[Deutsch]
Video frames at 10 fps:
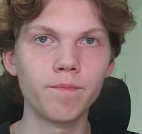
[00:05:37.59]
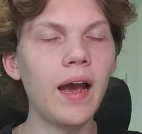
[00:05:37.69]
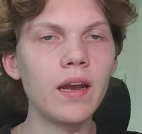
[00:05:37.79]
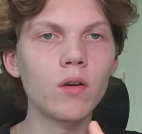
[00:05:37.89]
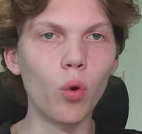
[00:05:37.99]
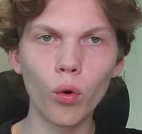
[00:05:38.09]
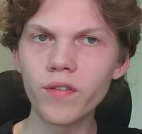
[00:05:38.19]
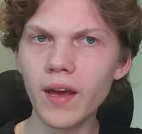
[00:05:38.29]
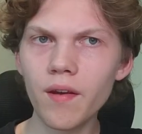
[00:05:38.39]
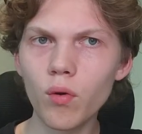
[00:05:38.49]
Eine
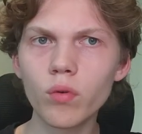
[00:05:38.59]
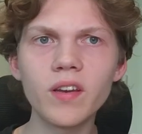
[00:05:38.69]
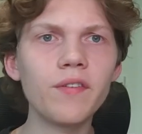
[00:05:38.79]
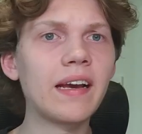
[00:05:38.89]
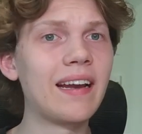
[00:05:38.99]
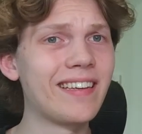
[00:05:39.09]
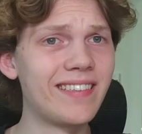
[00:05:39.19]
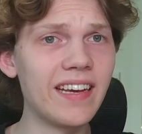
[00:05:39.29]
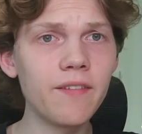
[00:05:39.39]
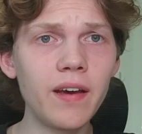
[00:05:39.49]
große Änderung, die wir gar nicht
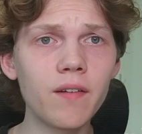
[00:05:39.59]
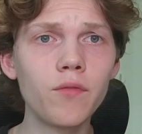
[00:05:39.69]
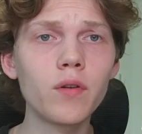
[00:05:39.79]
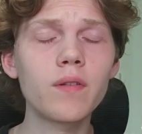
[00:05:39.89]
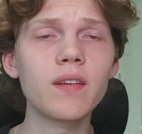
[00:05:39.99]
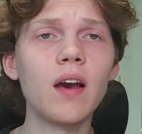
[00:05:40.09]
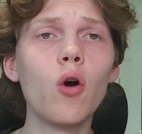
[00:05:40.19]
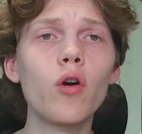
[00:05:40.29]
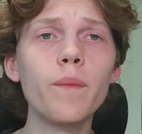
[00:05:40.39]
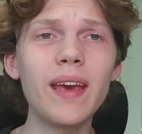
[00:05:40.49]
sehen werden, wird sich
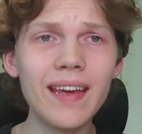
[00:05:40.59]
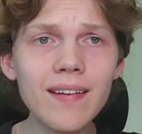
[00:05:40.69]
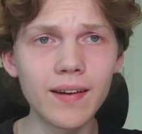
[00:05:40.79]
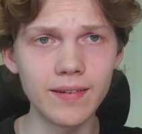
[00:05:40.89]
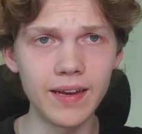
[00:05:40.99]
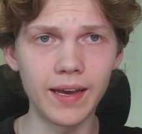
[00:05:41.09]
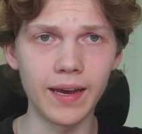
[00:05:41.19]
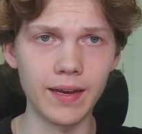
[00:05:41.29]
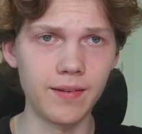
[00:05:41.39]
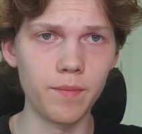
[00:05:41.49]
auch im Inneren der
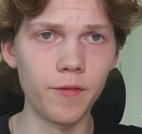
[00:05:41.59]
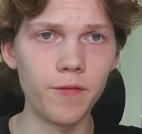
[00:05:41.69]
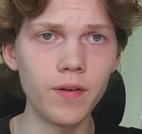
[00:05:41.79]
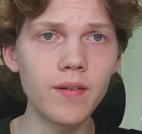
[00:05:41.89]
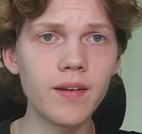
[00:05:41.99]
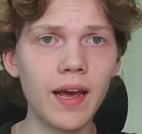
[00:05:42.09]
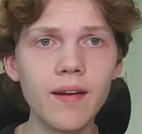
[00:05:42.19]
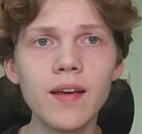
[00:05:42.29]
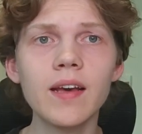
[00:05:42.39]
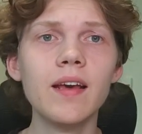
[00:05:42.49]
Geräte befinden,
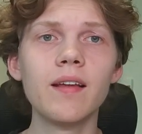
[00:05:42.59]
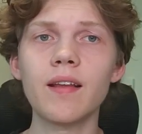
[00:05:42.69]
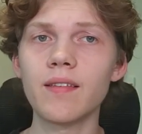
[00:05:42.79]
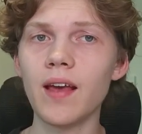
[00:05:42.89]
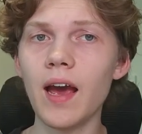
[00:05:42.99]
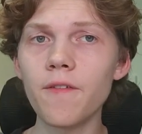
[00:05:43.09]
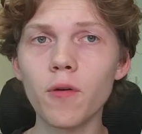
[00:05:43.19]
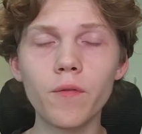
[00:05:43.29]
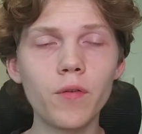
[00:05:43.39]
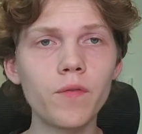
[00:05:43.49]
denn das
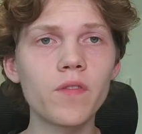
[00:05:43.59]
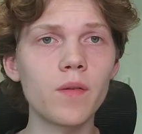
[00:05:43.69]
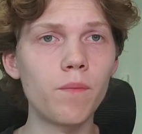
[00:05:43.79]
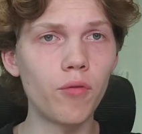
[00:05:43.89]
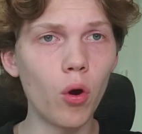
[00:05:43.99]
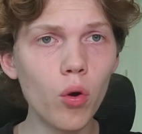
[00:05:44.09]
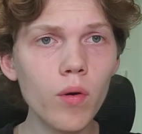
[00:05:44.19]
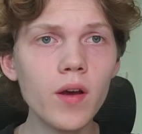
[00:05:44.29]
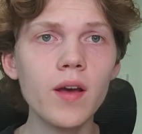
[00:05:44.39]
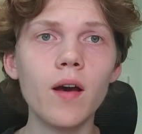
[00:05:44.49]
iPhone 15
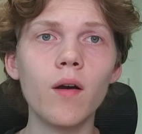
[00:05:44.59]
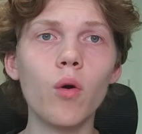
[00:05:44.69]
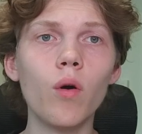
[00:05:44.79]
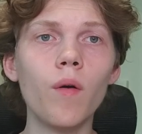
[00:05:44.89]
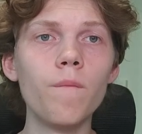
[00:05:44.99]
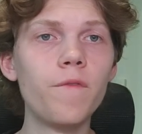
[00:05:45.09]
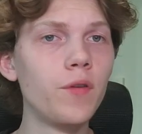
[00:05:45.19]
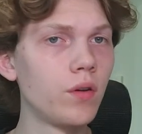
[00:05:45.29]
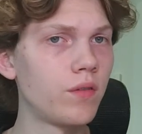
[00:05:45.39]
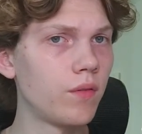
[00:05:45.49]
Pro ähm,
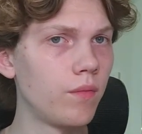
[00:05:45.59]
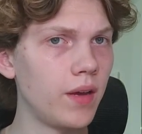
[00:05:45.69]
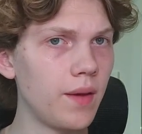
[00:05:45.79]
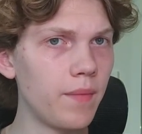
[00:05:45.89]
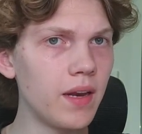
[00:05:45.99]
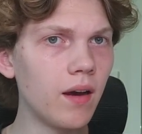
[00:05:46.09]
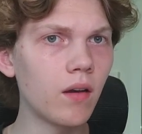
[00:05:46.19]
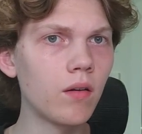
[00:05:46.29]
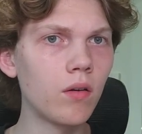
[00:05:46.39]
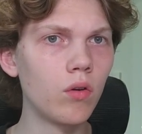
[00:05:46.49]
wird im
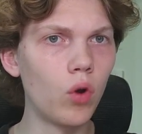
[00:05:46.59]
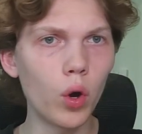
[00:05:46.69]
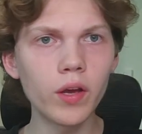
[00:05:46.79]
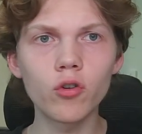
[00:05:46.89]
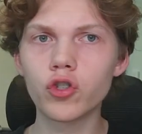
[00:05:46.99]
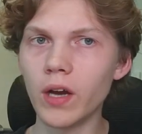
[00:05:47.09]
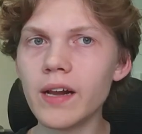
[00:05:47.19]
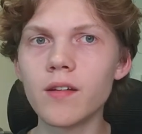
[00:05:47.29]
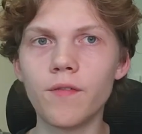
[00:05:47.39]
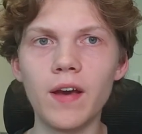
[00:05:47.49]
Inneren neu
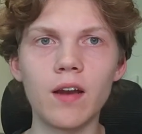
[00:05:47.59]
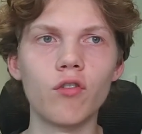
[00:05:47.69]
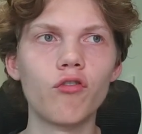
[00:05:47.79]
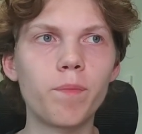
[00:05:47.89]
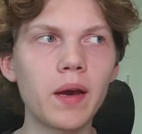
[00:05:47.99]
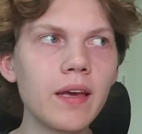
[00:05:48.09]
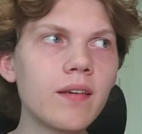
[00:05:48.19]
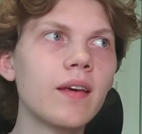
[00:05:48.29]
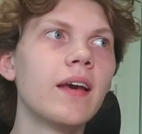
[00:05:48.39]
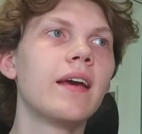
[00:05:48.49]
gestaltet werden.
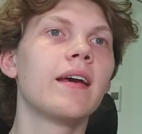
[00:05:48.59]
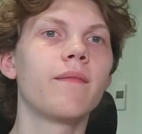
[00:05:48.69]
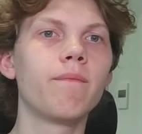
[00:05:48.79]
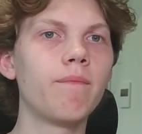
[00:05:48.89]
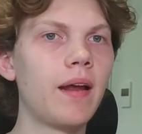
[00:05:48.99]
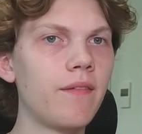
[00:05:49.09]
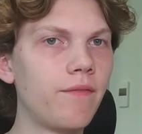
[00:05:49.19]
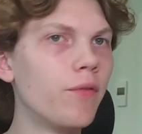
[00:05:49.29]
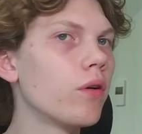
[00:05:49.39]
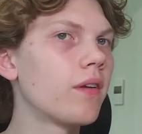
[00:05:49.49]
Sprich,
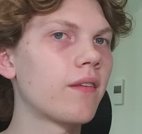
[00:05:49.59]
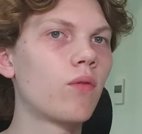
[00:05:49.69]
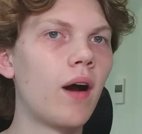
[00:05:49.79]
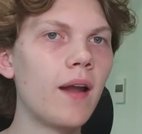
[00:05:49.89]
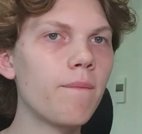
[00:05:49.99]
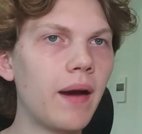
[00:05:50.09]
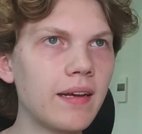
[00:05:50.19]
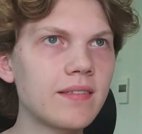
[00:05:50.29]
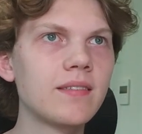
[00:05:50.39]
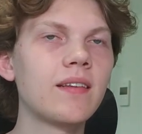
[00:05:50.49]
man wird das so
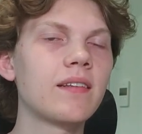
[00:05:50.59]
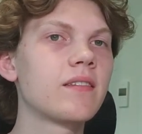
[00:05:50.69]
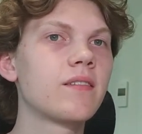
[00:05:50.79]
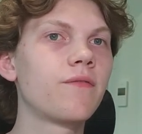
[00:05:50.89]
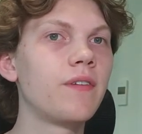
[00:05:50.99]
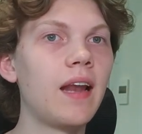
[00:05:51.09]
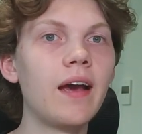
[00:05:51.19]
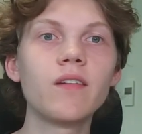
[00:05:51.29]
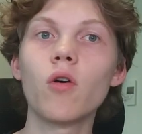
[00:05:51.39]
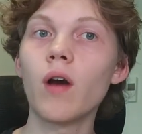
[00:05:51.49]
anpassen, dass es
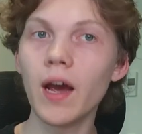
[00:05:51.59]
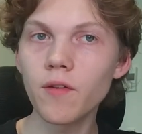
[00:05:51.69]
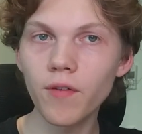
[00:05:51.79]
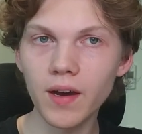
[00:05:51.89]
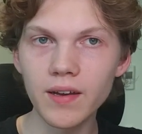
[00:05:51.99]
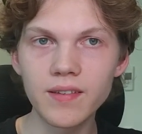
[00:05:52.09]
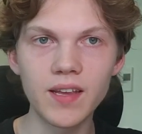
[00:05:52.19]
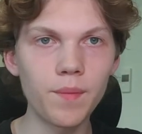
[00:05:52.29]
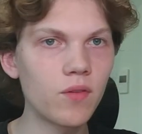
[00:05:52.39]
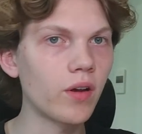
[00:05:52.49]
vielleicht auch einfacher ist,
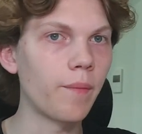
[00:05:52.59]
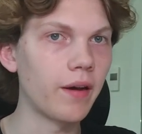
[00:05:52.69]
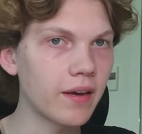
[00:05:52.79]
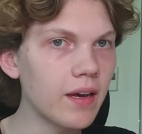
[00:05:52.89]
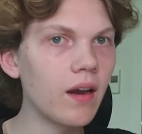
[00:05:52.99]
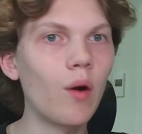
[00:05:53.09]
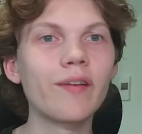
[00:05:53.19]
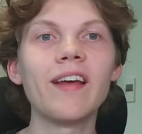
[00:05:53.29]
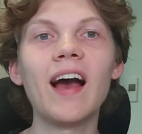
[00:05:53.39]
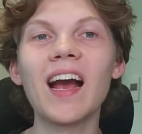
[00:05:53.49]
selbst zu reparieren. Auch
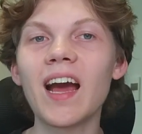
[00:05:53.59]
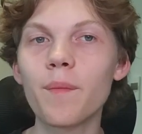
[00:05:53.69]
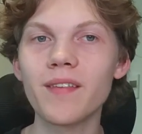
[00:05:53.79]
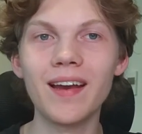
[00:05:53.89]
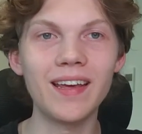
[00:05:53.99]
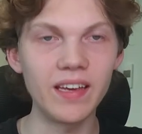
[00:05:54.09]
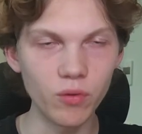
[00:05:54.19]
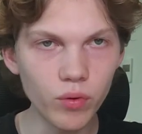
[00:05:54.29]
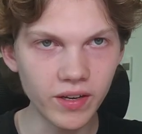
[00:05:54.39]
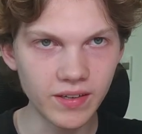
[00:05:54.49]
da gab es eine
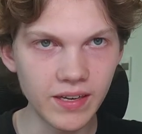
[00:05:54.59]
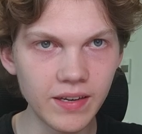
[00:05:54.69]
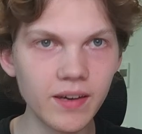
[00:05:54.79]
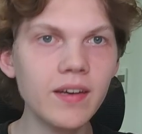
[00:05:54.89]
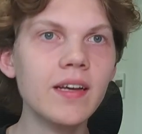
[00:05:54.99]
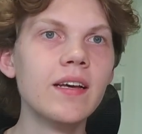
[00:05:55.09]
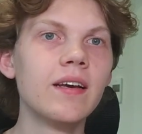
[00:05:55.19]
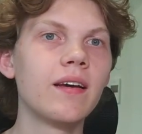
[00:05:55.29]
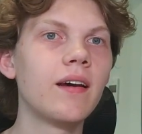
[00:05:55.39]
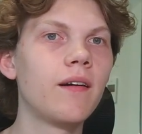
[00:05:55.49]
EU-Richtlinie,
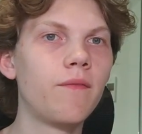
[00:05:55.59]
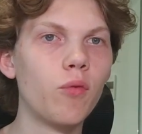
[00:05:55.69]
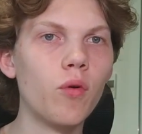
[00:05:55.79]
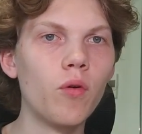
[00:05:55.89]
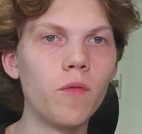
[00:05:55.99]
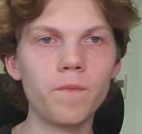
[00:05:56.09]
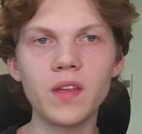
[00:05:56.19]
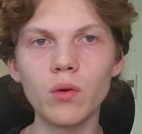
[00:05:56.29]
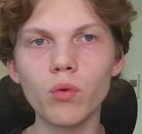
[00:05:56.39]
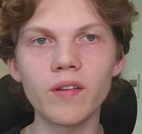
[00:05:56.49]
äh, wo
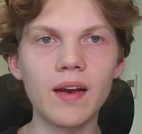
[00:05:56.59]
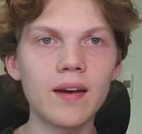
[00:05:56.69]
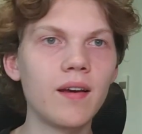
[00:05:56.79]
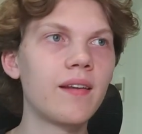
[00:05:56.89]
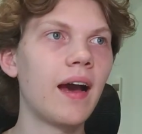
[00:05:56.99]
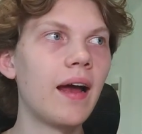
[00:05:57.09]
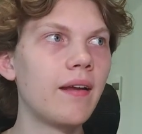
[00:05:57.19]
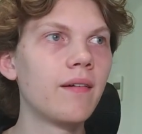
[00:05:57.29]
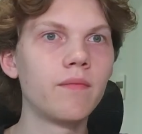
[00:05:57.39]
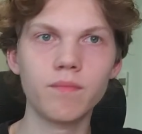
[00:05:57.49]
die EU gesagt hat,
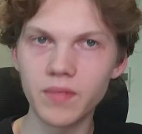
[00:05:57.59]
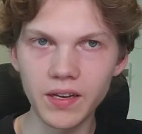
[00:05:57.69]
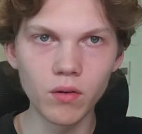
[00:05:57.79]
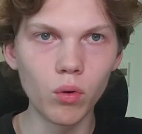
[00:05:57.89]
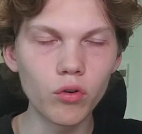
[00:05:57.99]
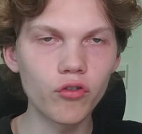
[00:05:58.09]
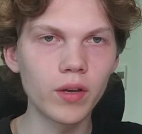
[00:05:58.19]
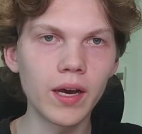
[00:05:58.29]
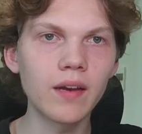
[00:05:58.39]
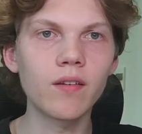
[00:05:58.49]
alle
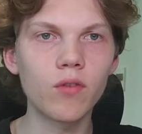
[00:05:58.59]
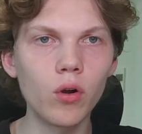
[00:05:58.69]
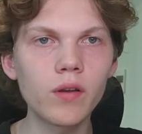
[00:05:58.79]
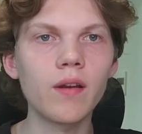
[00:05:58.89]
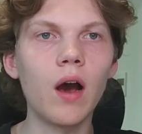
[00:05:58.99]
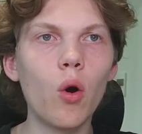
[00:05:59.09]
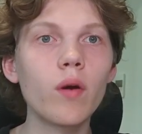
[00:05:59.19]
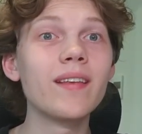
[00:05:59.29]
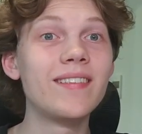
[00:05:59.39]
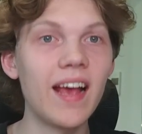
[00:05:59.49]
technologischen Geräte sollten
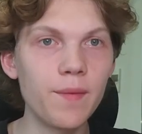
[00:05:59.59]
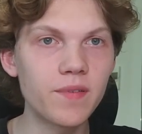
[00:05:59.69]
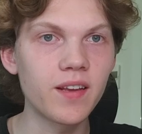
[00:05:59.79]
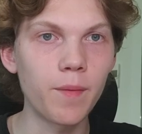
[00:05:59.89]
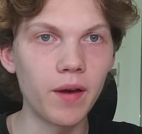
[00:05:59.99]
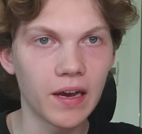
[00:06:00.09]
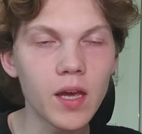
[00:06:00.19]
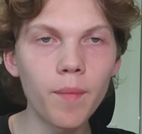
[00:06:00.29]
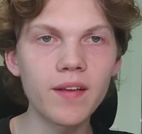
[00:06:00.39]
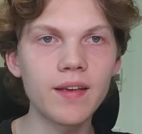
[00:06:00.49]
auch selbst
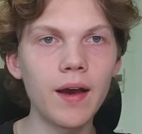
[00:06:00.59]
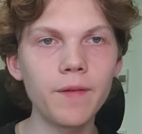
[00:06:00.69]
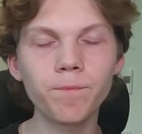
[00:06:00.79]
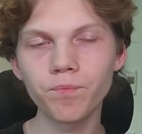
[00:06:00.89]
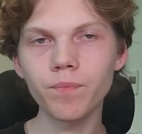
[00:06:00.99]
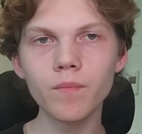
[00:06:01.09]
reparierbar sein.